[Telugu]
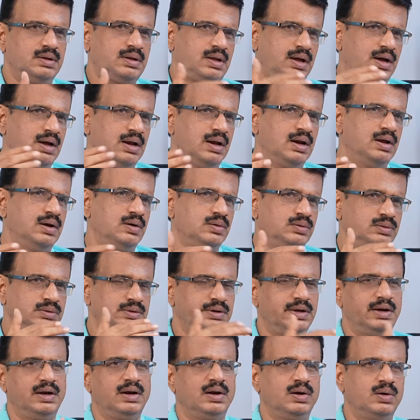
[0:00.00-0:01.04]
కాలాలు
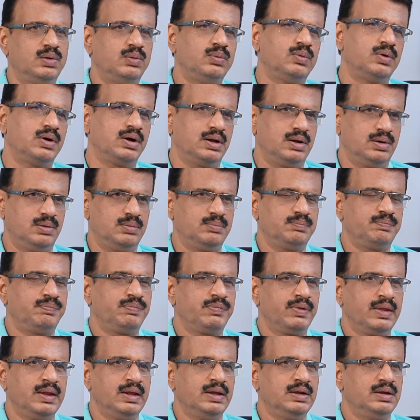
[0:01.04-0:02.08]
జైళ్ళల్లో ఉన్నారు
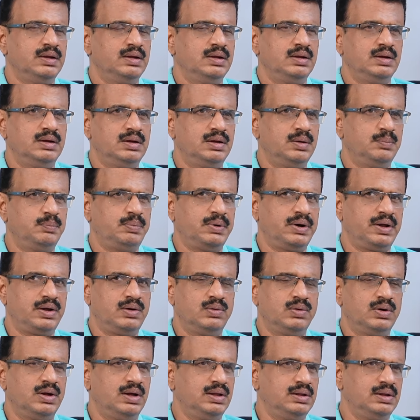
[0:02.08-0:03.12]
ఇప్పటికి
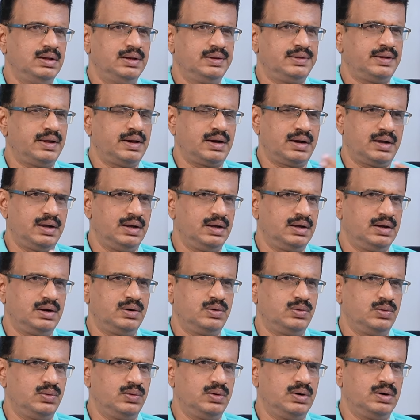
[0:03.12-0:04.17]
కూడా నాకు తెలిసి
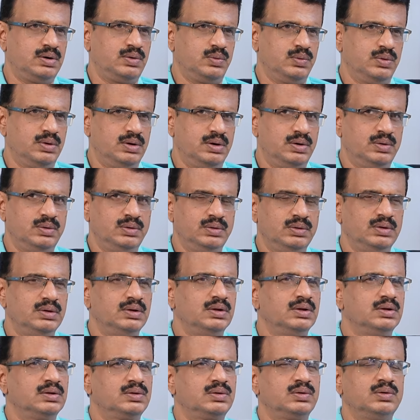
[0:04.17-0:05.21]
ఎర్రగంగిరెడ్డి ఉన్నట్టున్నాడు
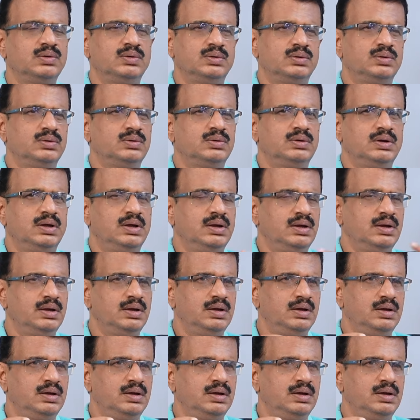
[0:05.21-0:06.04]
సో ఈ